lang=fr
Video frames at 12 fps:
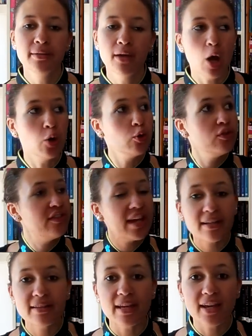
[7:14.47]
I, le
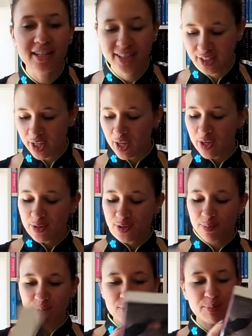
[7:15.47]
dernier.
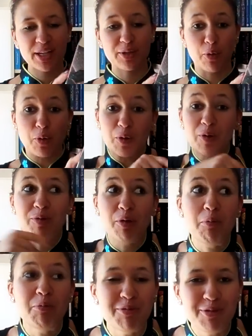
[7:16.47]
Je me suis pris donc le
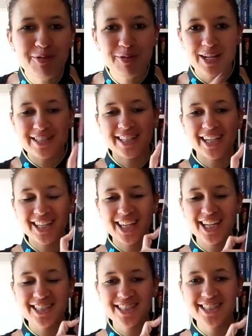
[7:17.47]
tome 2 de la série
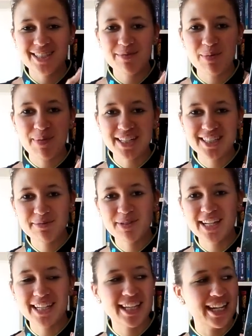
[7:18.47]
Irrésistible par
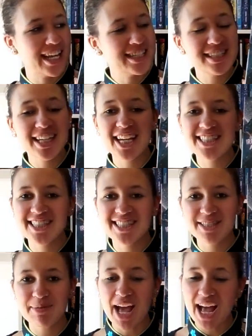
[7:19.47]
Simone Kelles,
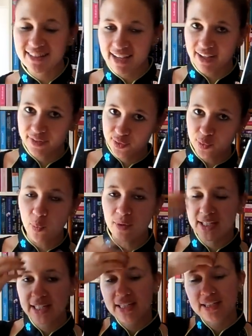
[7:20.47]
Irrésistible Attraction,
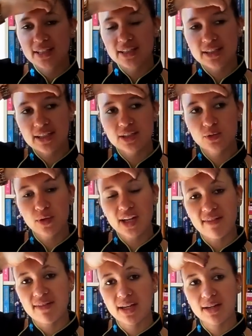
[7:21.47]
qui est
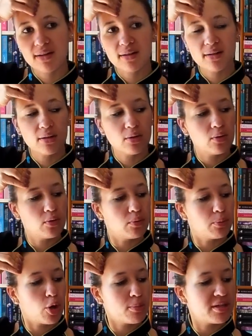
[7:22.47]
donc avec euh,
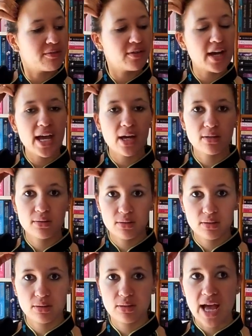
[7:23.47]
le premier frère
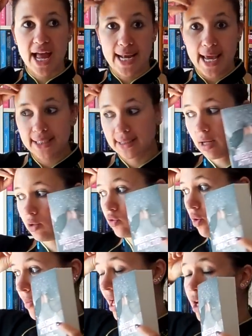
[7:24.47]
de Alex dans le
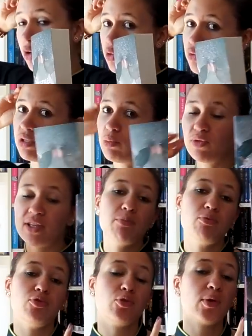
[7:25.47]
tome 1 que je vous ai montré
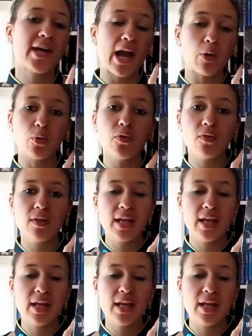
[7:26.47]
plus tôt, Carlos.